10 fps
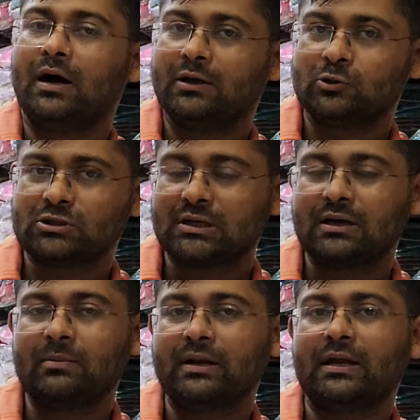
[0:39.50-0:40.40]
हाँ जो
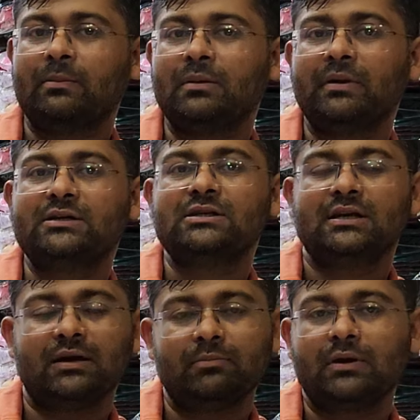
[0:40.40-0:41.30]
सिंगल बेड की आपने
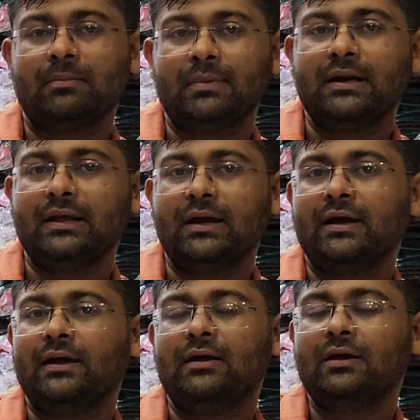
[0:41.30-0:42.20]
बेडशीट या कंबल
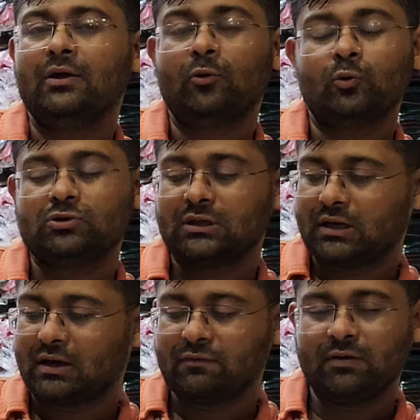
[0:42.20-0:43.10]
लिया है
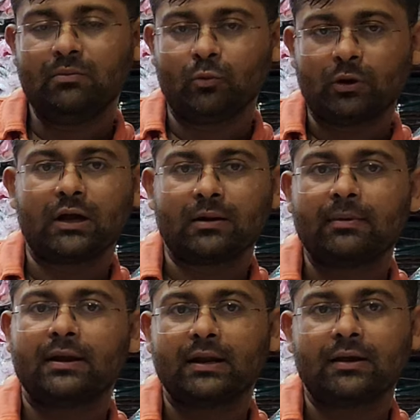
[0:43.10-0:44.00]
उससे काफ़ी मोटा
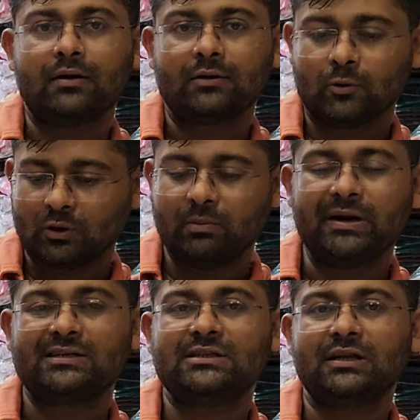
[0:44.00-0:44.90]
कपड़ा रहेगा क्योंकि
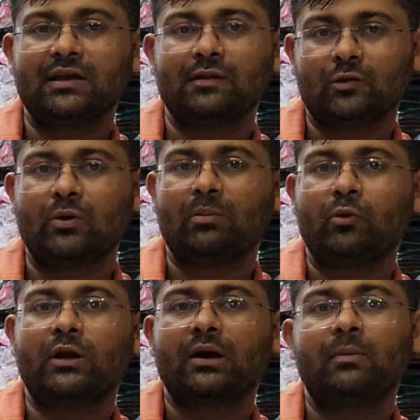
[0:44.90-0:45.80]
बेडशीट के अंदर थोड़ा
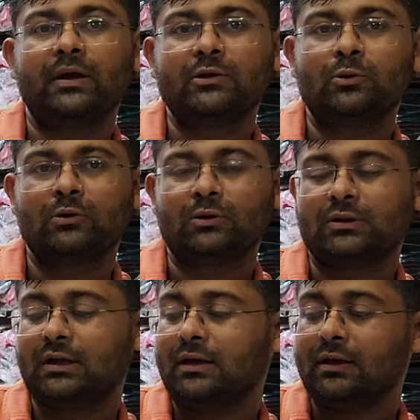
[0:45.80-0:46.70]
मोटा कपड़े की ज़रूरत
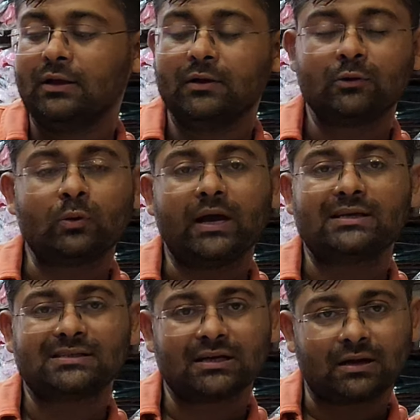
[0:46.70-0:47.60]
होती है तो
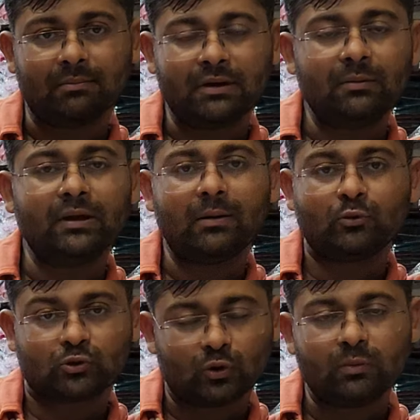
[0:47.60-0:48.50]
एज अ कंबल भी
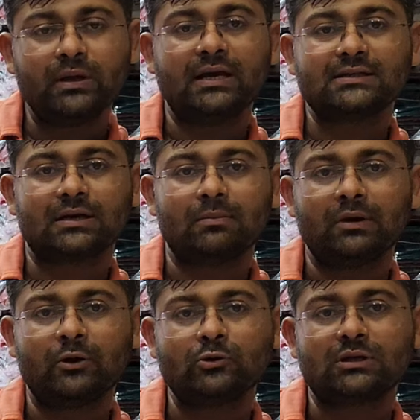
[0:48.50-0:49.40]
आप उसको भी एज अ
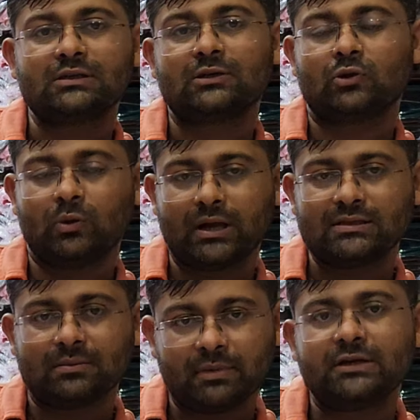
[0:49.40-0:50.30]
कंबल यूज़ कर सकते हो और
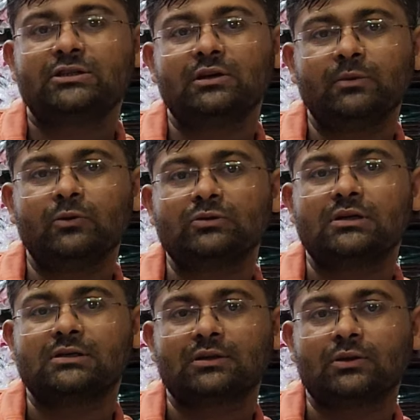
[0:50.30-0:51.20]
एज अ बेडशीट भी यूज़
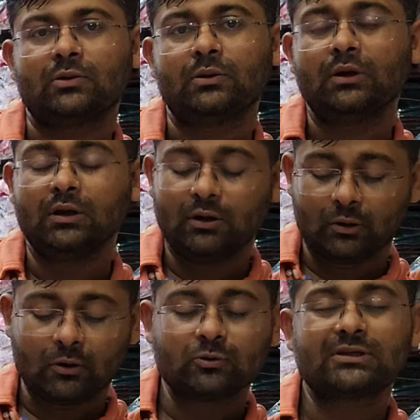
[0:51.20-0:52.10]
कर सकते
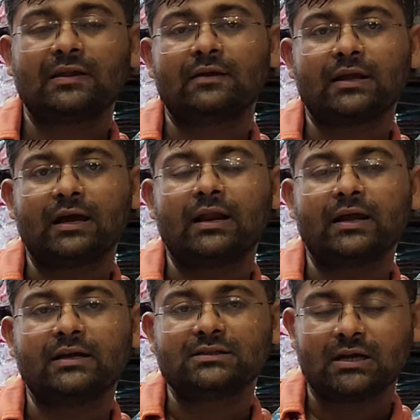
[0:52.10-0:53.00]
हो और उसके अंदर क्या
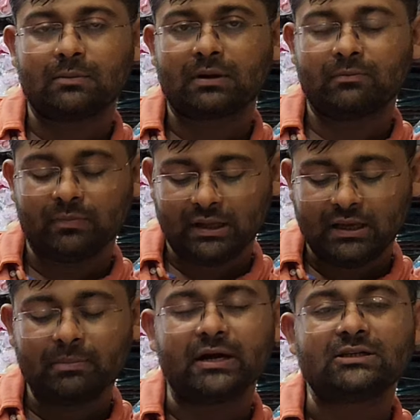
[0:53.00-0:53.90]
रहेगा जी आपका
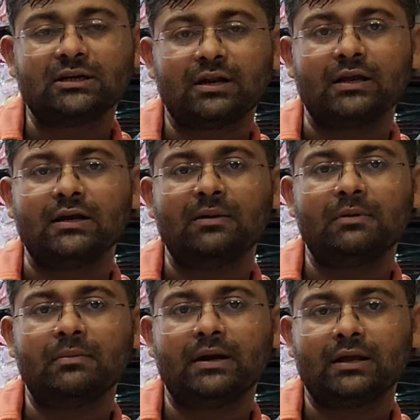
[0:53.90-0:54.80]
एक बेडशीट रहेगी
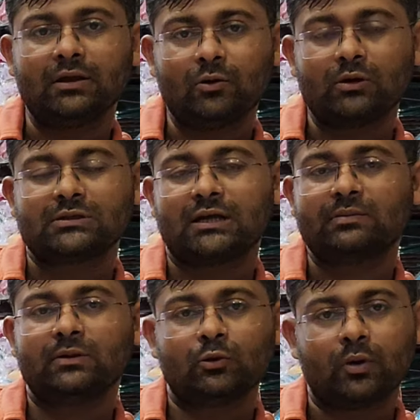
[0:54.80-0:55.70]
डबल बेड की और
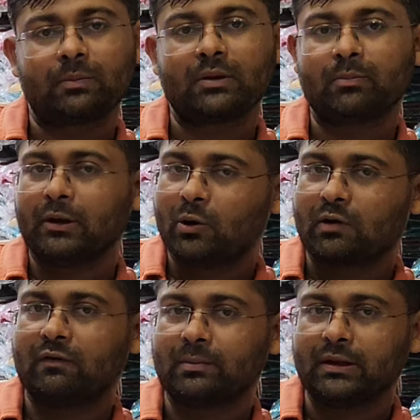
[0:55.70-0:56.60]
साथ में दो आपके
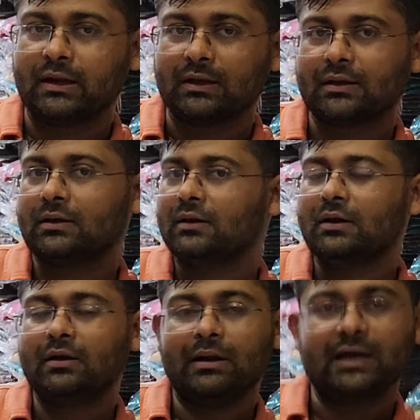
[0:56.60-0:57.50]
पिल्लो कवर भी रहेंगे
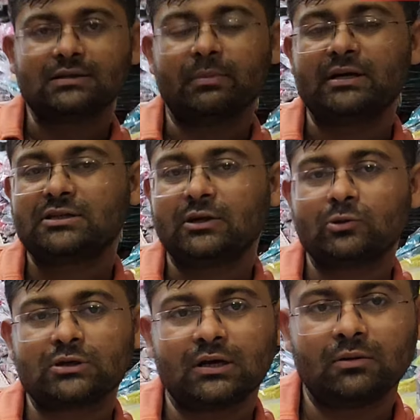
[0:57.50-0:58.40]
एज अ बेडशीट
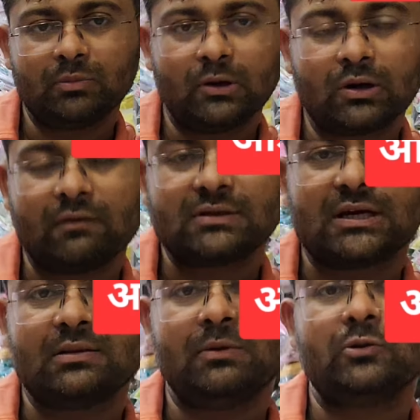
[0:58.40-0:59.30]
यूज़ करनी है पिल्लो कवर
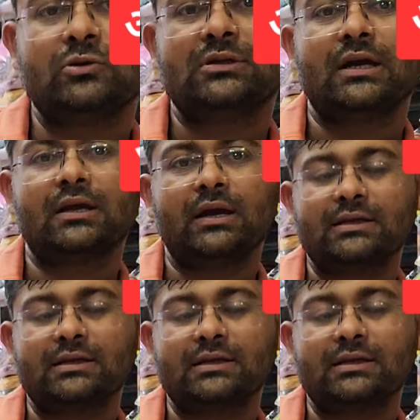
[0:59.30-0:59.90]
साथ में यूज़ हो जाएंगे